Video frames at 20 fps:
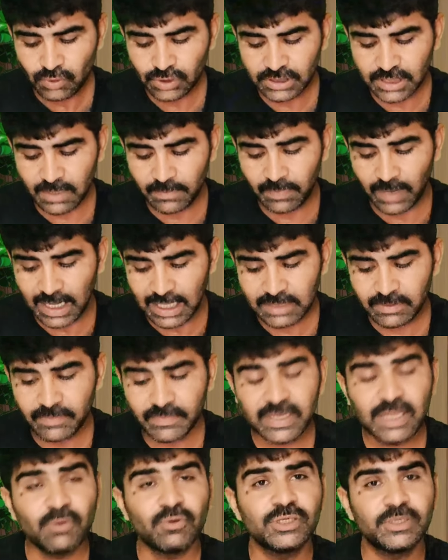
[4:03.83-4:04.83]
उसके बाद भी
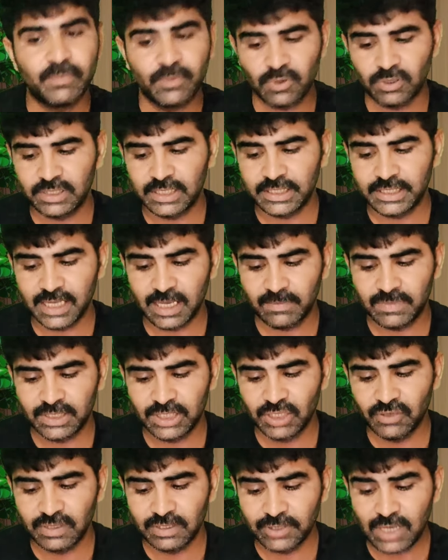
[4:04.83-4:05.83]
मैंने कुछ प्रोजेक्ट यहाँ पे
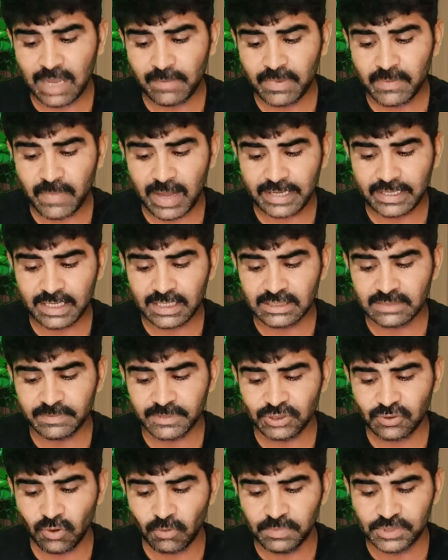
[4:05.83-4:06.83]
दिए हुए यहाँ पे बाइनांस
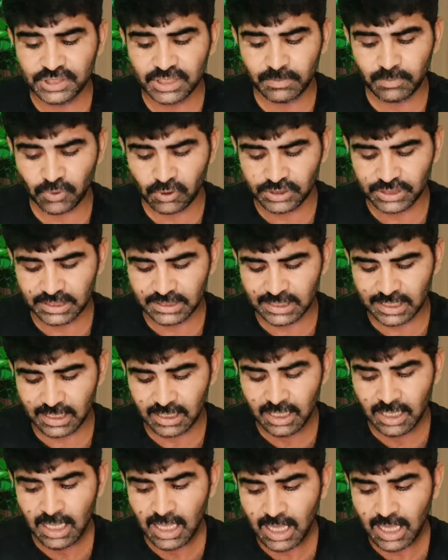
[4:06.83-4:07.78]
पे जो ऑफिशियल प्रोजेक्ट है